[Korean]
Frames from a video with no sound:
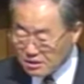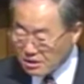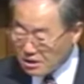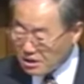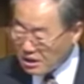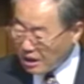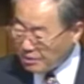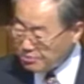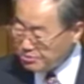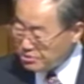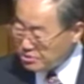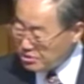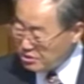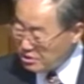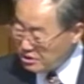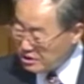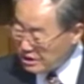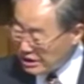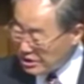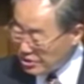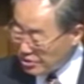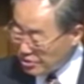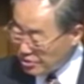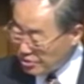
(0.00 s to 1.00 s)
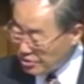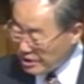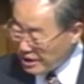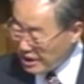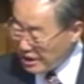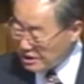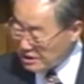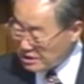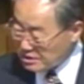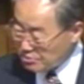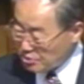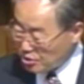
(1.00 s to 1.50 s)
값을 제대로
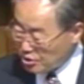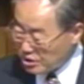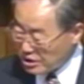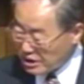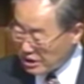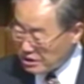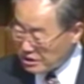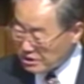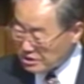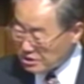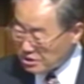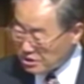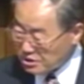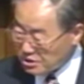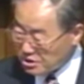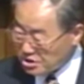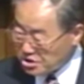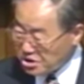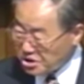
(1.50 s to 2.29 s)
내지 못하는 것,